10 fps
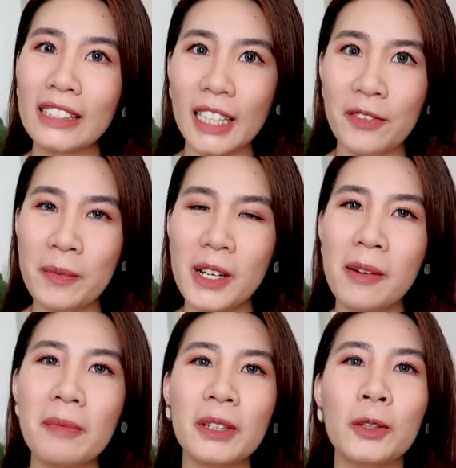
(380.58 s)
loại sản phẩm nữa
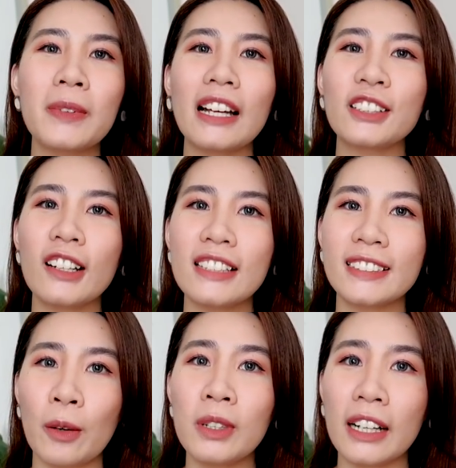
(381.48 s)
mà mình cũng đã cho lên
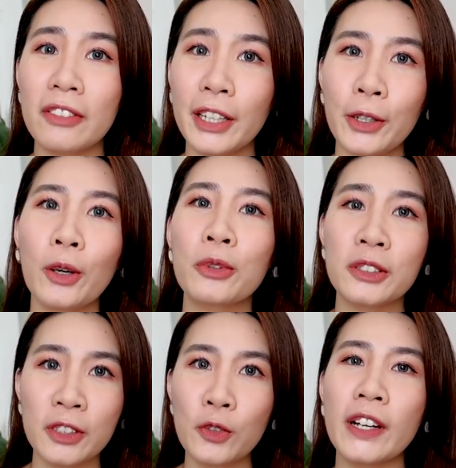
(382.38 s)
sóng ở cái video
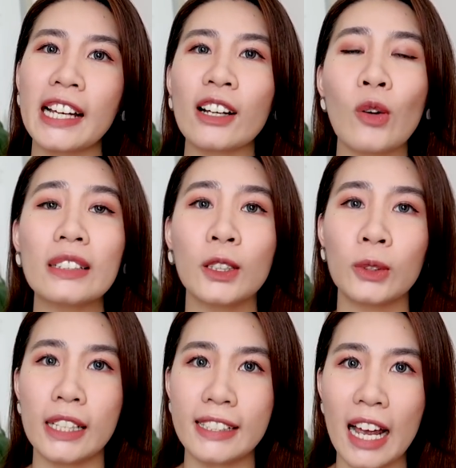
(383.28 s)
review về các cái loại dầu
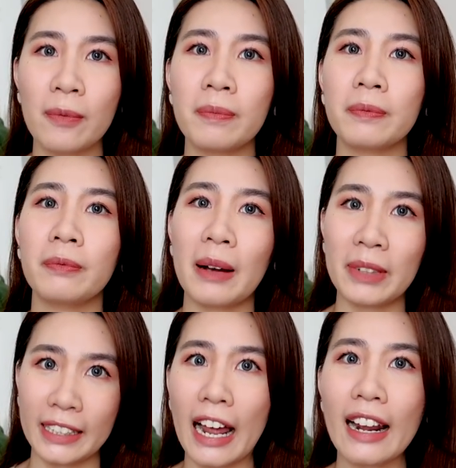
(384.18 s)
tẩy trang mà
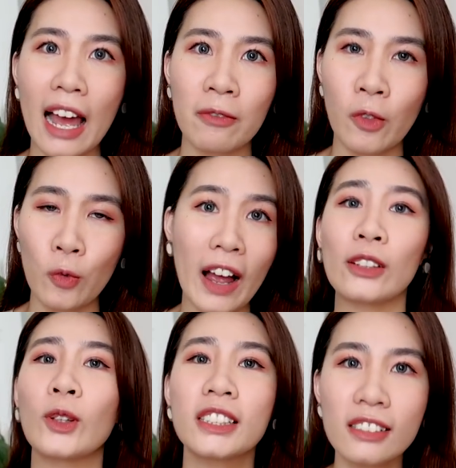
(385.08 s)
mình đã làm một vài
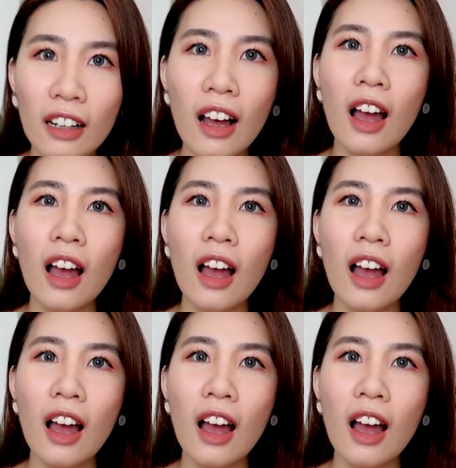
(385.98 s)
tuần trước,